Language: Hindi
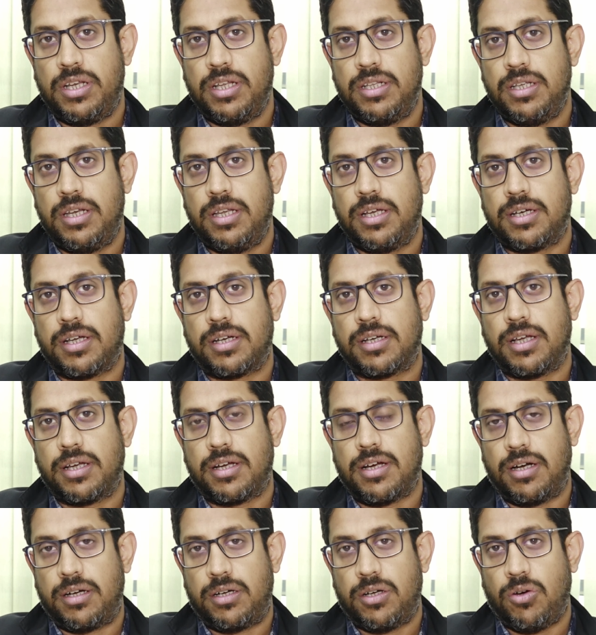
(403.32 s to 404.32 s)
धीरे धीरे करके
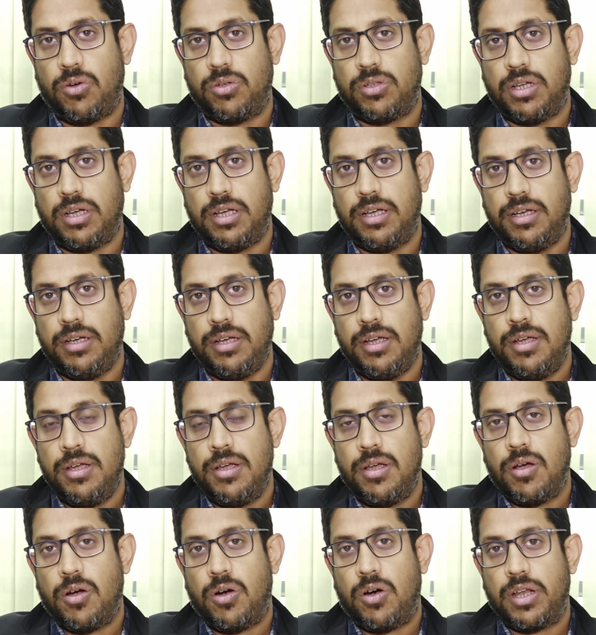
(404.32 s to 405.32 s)
इकट्ठा होता है
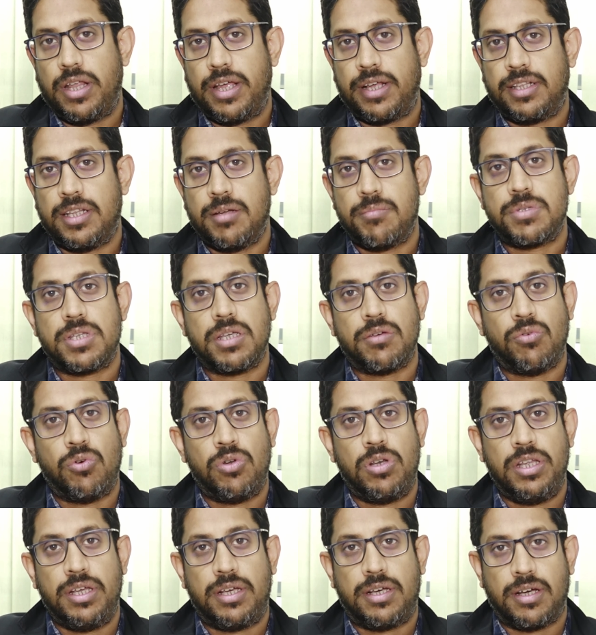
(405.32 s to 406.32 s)
और एकदम से वो
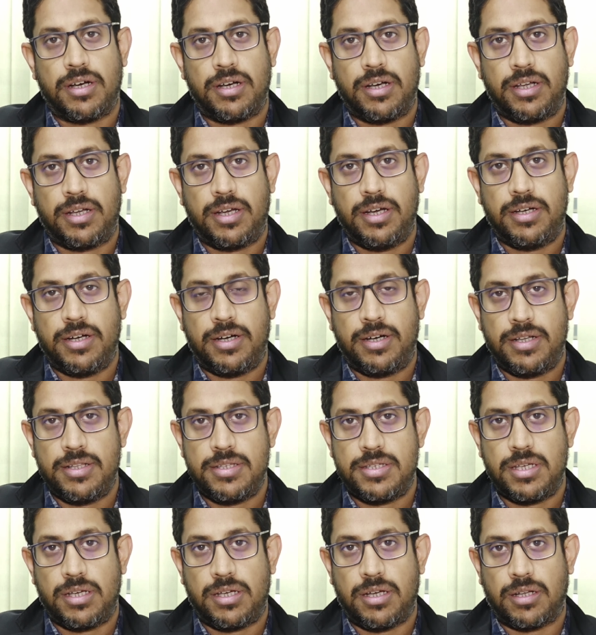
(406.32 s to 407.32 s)
लीक करने की
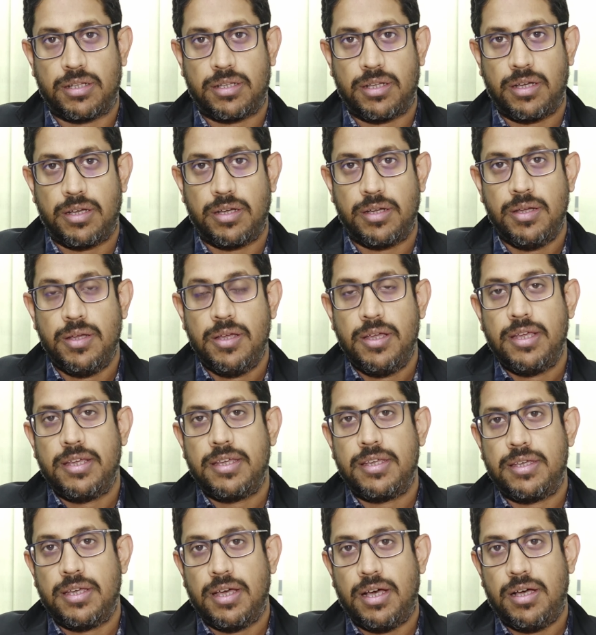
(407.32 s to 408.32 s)
टेंडेंसी करता है
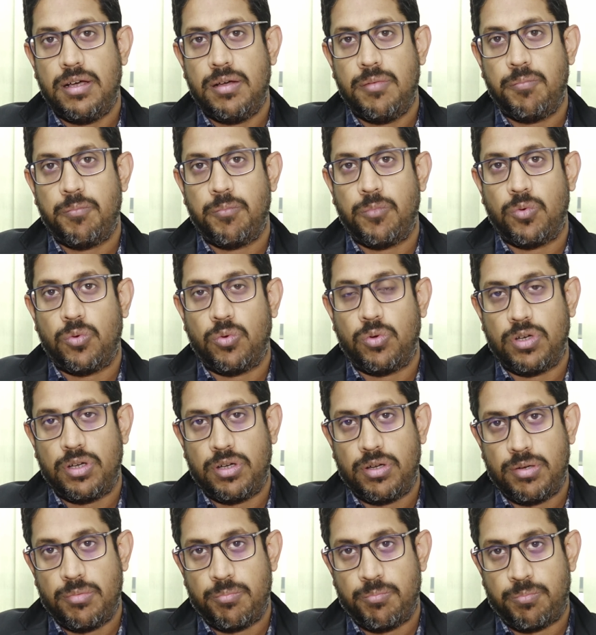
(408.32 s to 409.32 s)
या
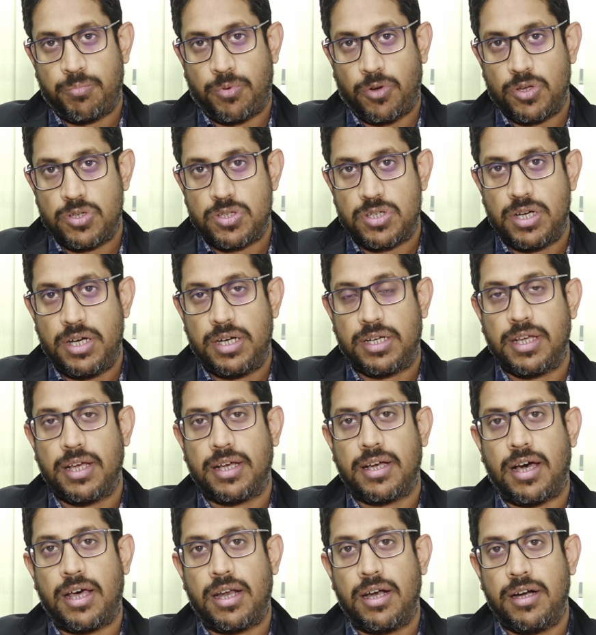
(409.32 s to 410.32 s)
प्रोस्टेट के
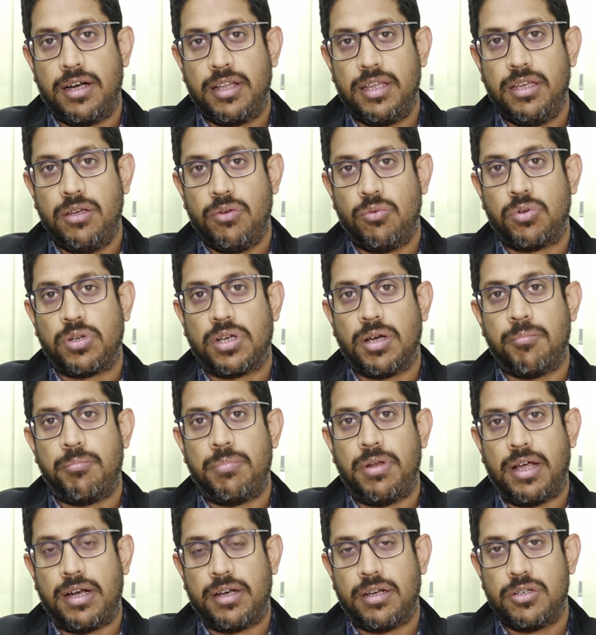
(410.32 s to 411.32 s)
कारण ही उनका
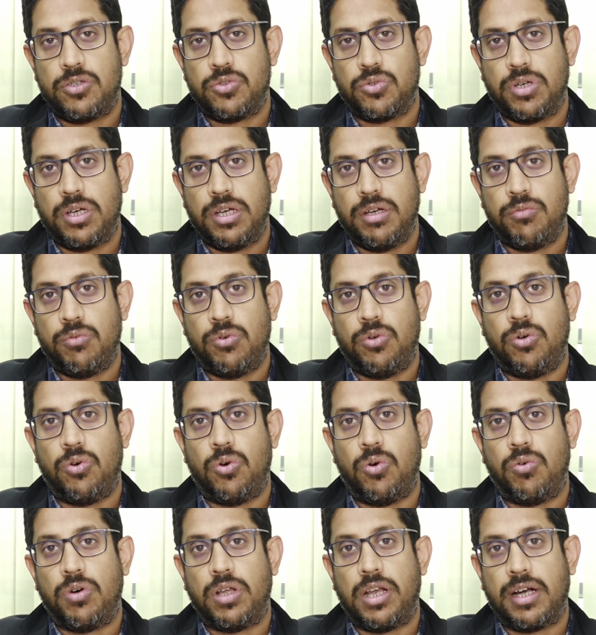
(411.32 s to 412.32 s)
ब्लैडर जो है वो
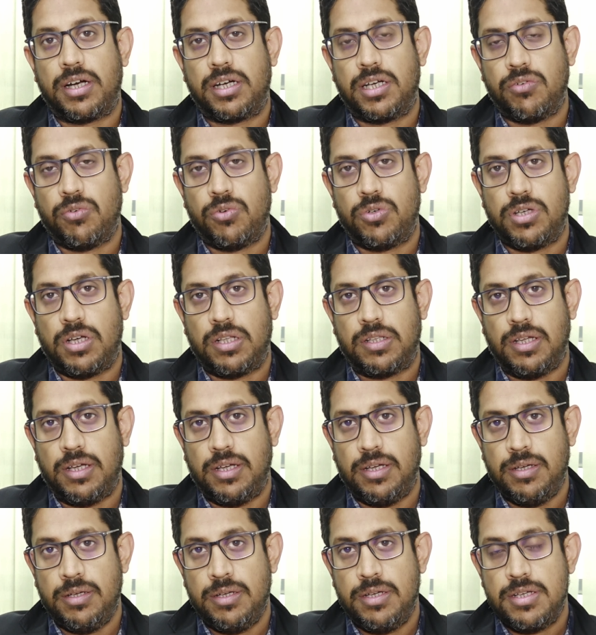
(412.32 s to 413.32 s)
ओवर एक्टिव हो जाता
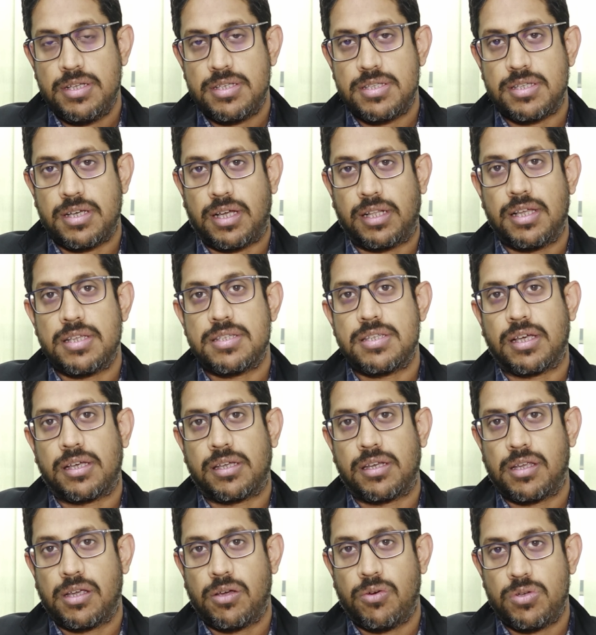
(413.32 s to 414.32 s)
है ज़्यादा
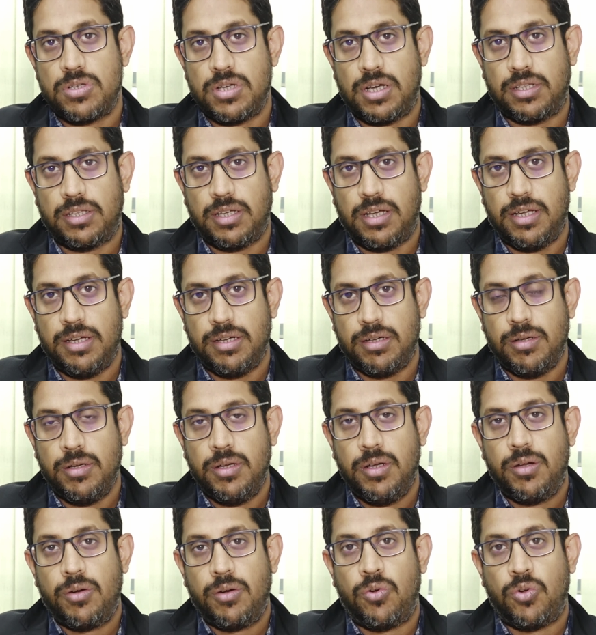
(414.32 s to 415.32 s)
सक्रिय हो जाता है
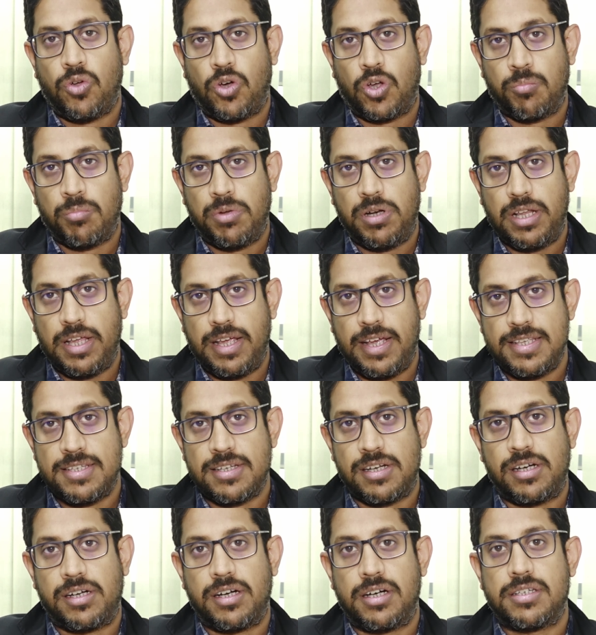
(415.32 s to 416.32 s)
नॉर्मल एज
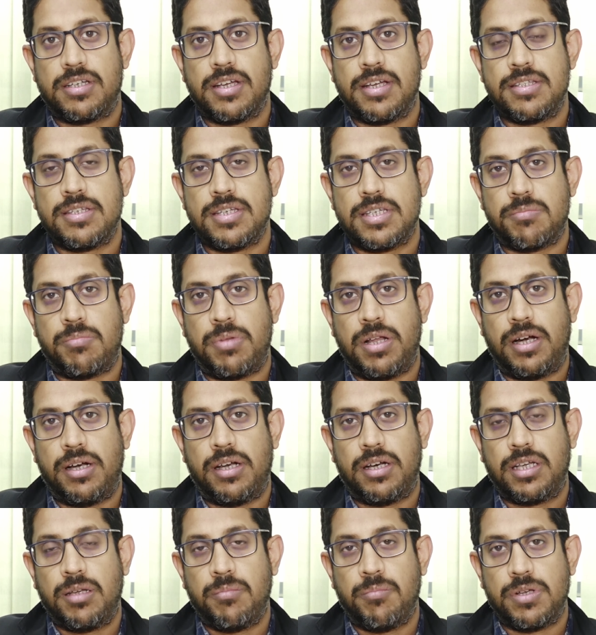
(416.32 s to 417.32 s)
रिलेटेड चेंजेस
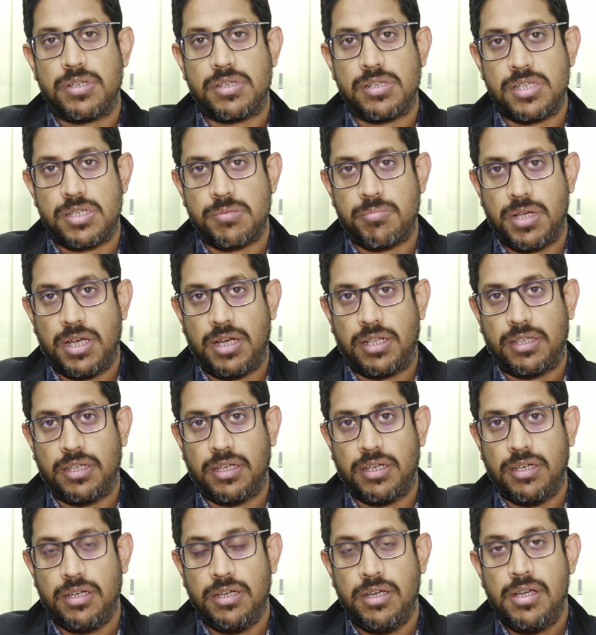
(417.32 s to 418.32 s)
ब्लैडर की मसल्स में आते
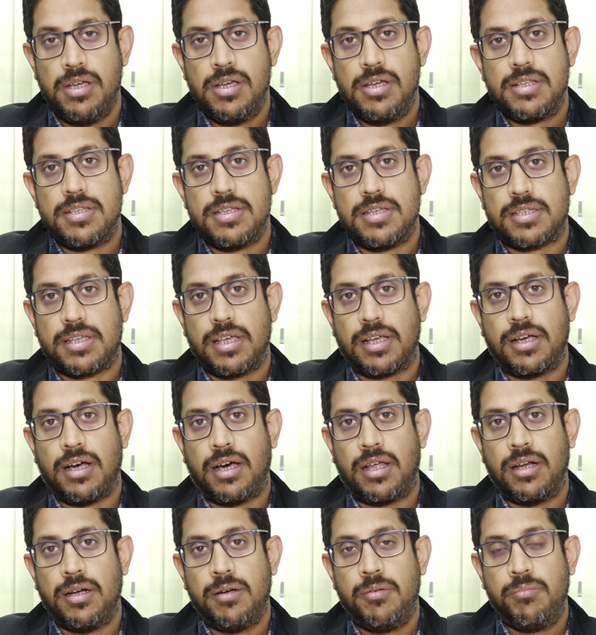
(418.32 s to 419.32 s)
हैं जिसके
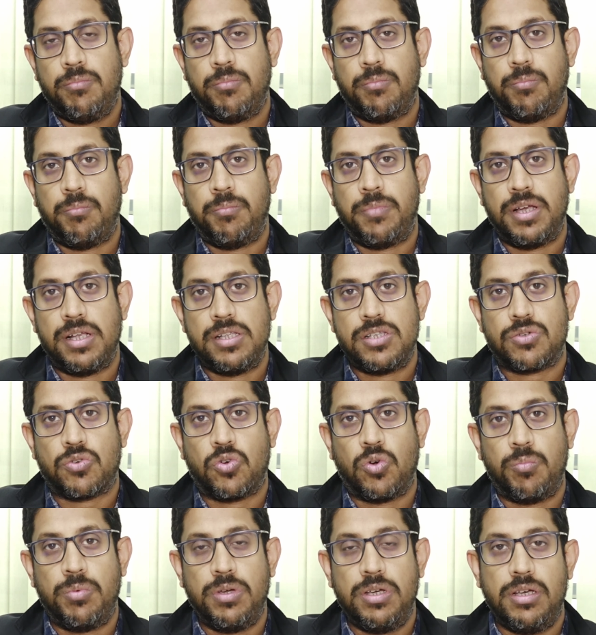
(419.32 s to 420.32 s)
कारण मेल्स
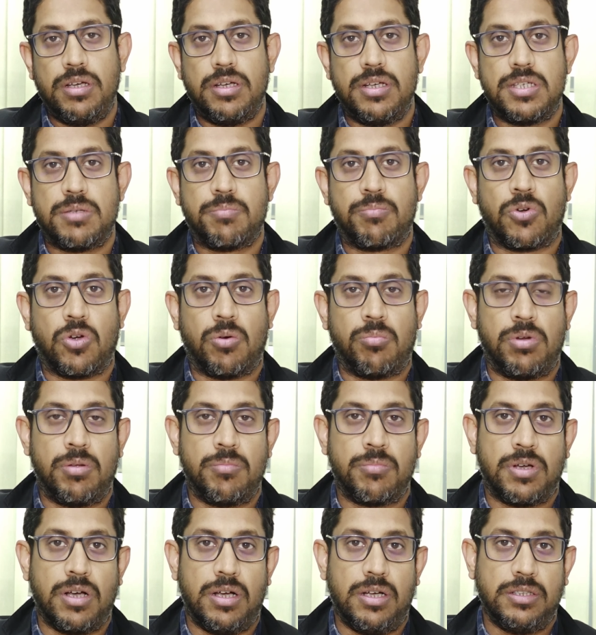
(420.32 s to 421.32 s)
को भी इस
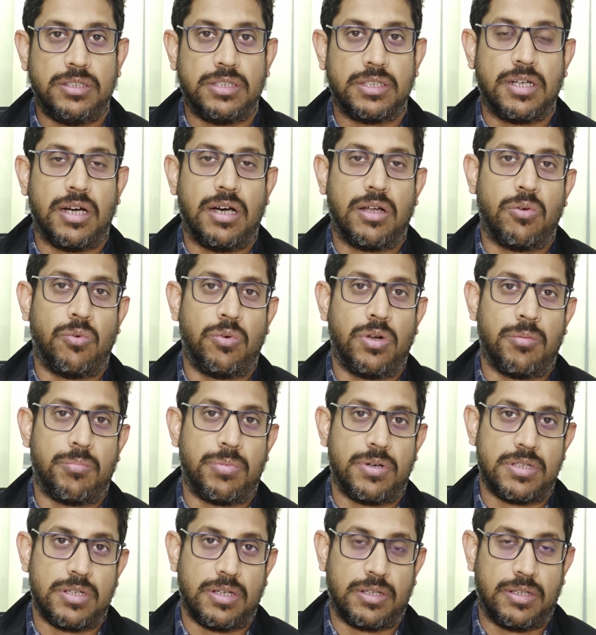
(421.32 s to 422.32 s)
प्रॉब्लम का शिकार होना
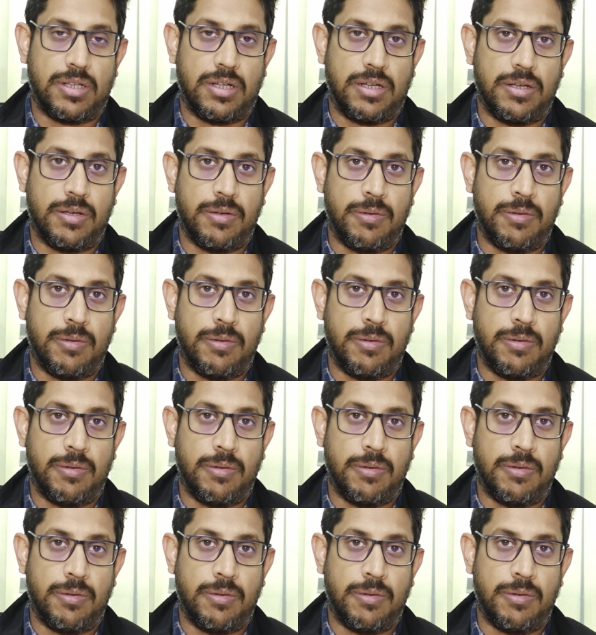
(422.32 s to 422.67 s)
पड़ सकता